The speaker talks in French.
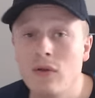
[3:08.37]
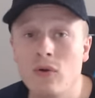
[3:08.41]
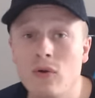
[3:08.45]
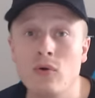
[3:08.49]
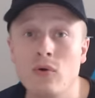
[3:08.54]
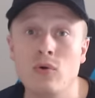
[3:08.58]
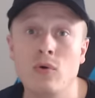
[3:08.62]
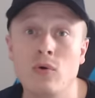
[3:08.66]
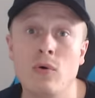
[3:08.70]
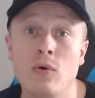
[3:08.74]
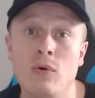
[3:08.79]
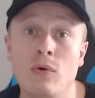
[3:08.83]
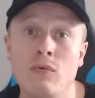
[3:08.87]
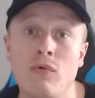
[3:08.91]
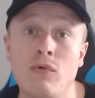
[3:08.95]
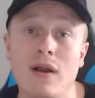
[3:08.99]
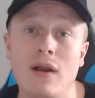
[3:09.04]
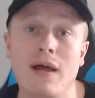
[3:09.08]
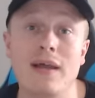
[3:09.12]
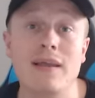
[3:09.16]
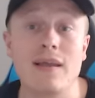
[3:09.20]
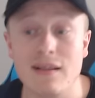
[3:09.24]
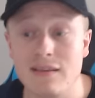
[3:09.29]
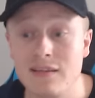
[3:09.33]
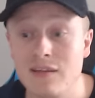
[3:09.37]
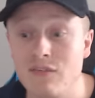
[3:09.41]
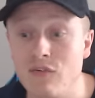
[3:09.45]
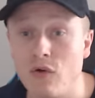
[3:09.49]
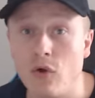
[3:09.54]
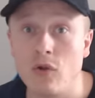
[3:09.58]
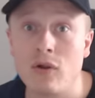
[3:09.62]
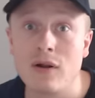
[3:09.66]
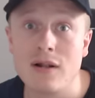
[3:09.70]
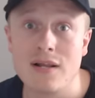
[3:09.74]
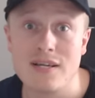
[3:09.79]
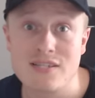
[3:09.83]
Euh, voilà, il y a
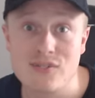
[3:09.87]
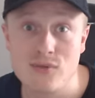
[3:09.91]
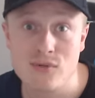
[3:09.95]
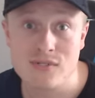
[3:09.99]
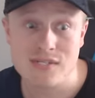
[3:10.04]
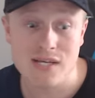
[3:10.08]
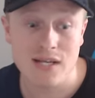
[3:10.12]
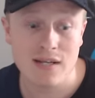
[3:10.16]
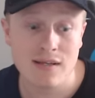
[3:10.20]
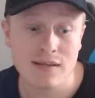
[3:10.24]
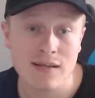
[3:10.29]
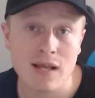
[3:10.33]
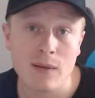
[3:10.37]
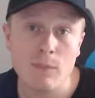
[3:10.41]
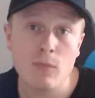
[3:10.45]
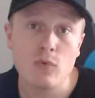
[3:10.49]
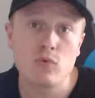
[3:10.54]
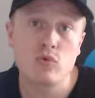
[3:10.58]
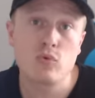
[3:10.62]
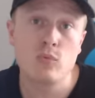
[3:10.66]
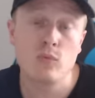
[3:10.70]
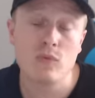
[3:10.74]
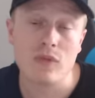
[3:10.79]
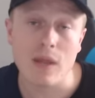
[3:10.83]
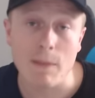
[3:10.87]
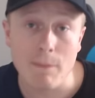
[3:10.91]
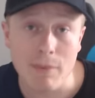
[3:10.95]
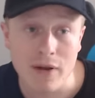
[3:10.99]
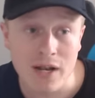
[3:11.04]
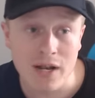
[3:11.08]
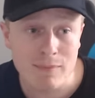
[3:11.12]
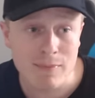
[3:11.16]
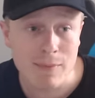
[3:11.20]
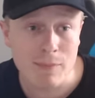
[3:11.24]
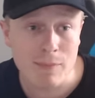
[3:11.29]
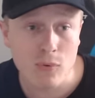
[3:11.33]
différentes classes sociales également, tout le monde n'a
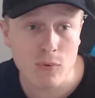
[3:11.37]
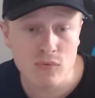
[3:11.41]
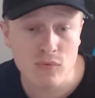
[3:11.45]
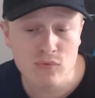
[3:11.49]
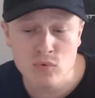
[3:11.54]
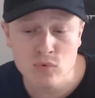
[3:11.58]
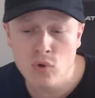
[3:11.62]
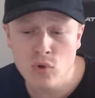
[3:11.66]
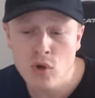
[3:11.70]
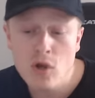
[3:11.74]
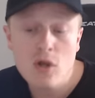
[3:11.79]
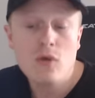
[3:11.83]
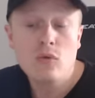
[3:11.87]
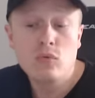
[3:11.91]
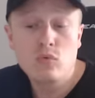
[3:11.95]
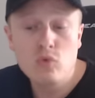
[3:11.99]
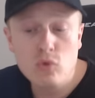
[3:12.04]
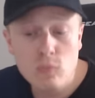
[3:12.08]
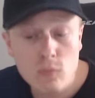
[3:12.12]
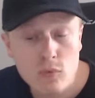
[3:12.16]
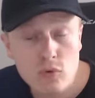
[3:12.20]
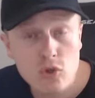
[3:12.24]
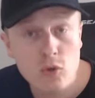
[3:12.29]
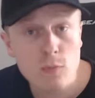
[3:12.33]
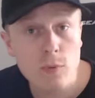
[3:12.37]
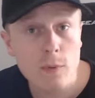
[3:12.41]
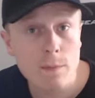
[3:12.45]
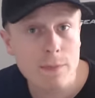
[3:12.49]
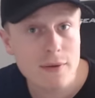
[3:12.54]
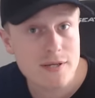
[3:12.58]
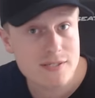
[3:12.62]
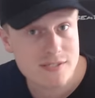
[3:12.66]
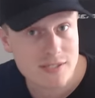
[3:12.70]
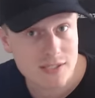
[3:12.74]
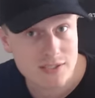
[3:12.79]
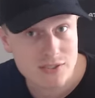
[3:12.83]
pas les mêmes revenus, tout le monde ne peut
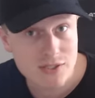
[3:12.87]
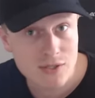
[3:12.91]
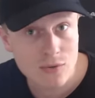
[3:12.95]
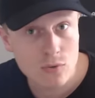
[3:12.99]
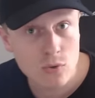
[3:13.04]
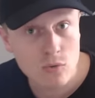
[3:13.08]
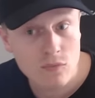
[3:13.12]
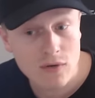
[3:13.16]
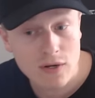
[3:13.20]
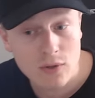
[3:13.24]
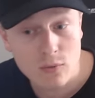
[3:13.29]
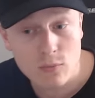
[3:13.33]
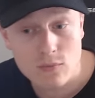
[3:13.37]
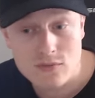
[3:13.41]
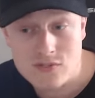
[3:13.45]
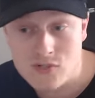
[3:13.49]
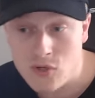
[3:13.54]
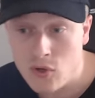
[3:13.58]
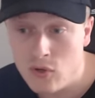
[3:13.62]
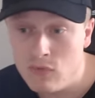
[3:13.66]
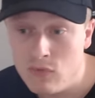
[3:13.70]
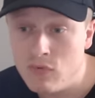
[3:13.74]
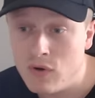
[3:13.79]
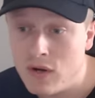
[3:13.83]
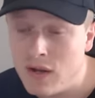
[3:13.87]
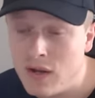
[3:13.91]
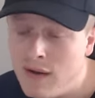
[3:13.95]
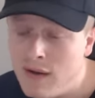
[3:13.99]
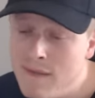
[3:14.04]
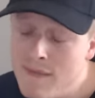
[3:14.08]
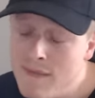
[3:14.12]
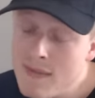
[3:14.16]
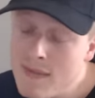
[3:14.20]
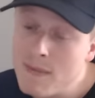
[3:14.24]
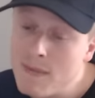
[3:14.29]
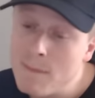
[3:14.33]
pas s'acheter une nouvelle console,
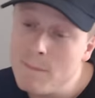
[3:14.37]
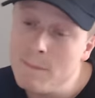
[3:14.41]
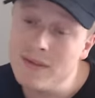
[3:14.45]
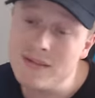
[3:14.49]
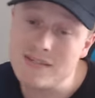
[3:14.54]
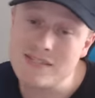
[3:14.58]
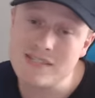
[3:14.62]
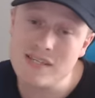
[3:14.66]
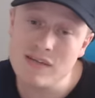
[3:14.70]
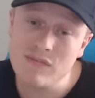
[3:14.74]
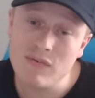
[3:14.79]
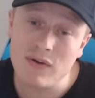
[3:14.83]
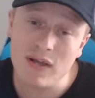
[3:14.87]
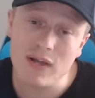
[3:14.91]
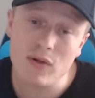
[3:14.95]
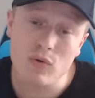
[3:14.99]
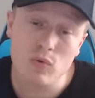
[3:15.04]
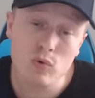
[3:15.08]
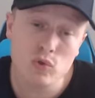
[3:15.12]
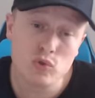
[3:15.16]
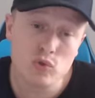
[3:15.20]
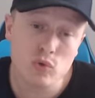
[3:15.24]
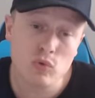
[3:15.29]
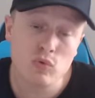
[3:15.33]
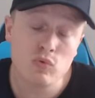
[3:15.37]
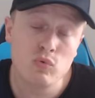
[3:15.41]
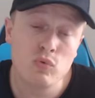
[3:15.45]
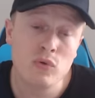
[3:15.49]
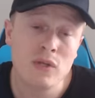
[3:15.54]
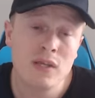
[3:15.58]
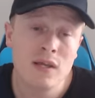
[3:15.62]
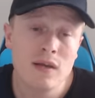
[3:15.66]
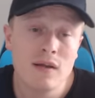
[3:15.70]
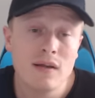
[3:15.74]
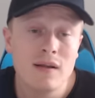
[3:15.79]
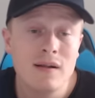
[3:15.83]
voilà. Mais c'est vrai
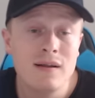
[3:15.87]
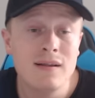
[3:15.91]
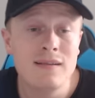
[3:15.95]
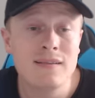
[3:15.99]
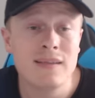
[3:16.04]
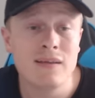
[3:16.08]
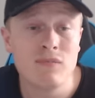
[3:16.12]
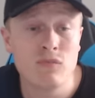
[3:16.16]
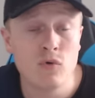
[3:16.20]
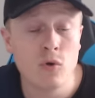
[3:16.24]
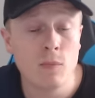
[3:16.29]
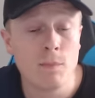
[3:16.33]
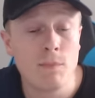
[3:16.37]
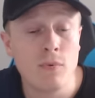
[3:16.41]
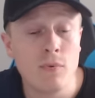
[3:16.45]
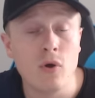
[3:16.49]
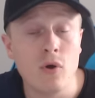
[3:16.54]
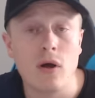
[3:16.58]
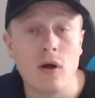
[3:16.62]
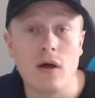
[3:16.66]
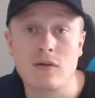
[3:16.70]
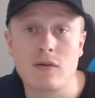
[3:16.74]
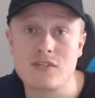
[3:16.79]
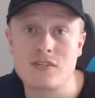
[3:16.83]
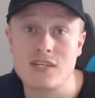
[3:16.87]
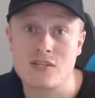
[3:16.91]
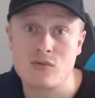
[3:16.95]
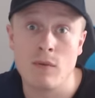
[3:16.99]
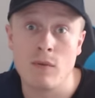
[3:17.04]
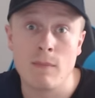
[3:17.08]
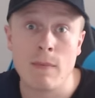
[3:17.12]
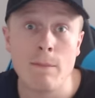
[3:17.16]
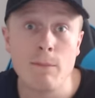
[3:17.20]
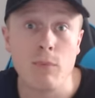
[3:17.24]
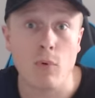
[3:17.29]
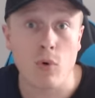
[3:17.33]
qu'aujourd'hui, les développeurs, hein, que ce
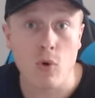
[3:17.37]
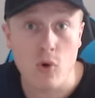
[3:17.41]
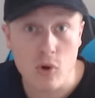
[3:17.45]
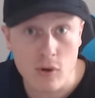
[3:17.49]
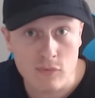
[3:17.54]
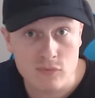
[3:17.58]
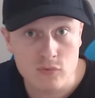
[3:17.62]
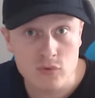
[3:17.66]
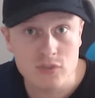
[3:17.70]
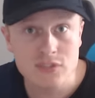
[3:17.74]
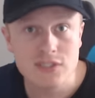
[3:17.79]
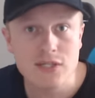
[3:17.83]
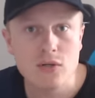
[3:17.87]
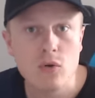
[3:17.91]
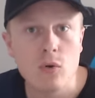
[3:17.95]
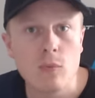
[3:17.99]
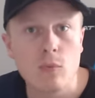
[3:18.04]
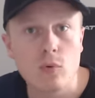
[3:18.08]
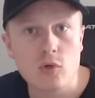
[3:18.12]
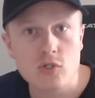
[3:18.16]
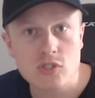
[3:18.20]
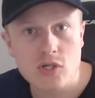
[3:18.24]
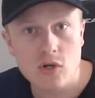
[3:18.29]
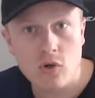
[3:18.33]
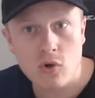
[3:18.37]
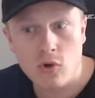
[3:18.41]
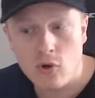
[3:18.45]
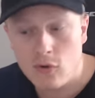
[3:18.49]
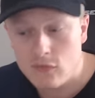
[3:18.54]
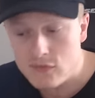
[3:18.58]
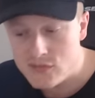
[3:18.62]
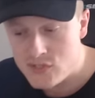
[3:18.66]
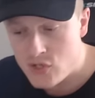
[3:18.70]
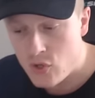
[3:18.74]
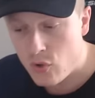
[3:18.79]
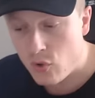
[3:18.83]
soit même pour Call of Duty, le prochain Call
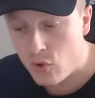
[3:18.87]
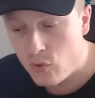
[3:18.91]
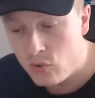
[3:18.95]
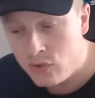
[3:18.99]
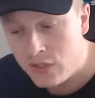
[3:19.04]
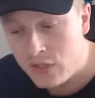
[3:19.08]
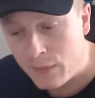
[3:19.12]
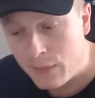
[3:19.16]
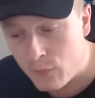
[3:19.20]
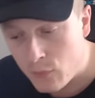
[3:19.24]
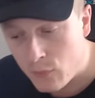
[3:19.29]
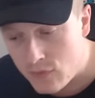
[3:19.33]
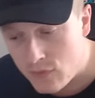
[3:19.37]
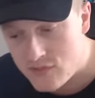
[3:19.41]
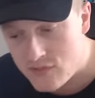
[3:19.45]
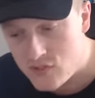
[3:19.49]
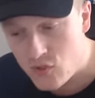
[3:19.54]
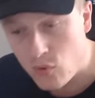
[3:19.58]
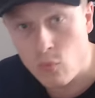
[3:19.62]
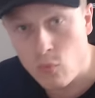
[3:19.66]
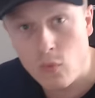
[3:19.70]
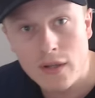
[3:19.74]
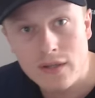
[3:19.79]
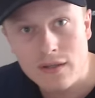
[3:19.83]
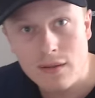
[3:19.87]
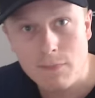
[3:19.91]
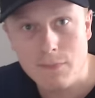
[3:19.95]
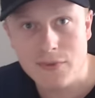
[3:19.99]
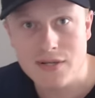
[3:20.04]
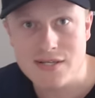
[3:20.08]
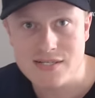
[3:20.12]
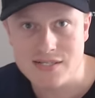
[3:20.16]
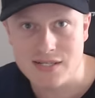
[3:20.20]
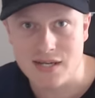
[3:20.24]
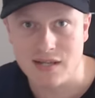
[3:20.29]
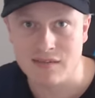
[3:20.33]
of sort uniquement sur One et
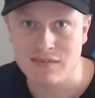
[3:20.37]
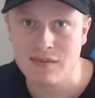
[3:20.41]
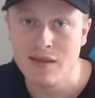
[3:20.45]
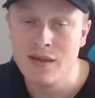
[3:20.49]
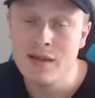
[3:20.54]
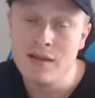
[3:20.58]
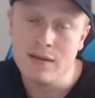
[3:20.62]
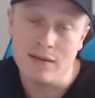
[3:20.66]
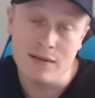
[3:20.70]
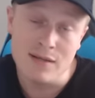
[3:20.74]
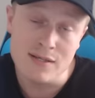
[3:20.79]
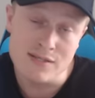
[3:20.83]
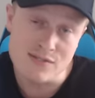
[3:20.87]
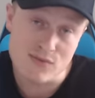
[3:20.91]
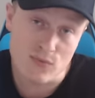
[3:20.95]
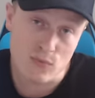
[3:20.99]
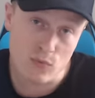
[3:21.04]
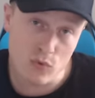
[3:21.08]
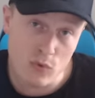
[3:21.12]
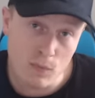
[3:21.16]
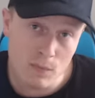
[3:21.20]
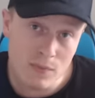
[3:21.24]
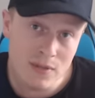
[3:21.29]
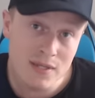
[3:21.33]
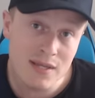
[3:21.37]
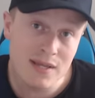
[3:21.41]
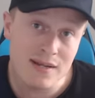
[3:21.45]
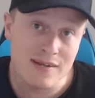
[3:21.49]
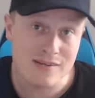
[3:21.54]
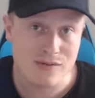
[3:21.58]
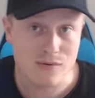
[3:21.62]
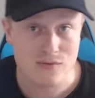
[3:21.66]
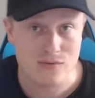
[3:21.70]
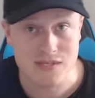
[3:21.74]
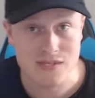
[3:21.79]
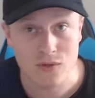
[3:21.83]
PS4. Ils ont oublié
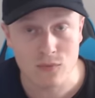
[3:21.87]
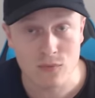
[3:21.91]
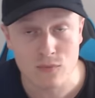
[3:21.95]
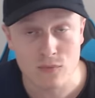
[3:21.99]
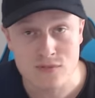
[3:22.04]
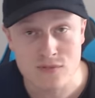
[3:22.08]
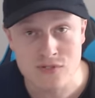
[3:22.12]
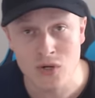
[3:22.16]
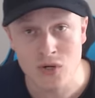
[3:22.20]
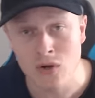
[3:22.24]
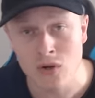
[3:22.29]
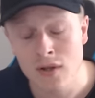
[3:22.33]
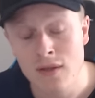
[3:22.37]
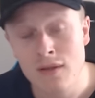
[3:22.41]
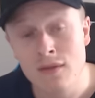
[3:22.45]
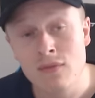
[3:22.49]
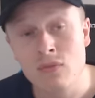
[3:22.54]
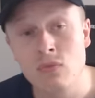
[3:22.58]
les anciennes consoles.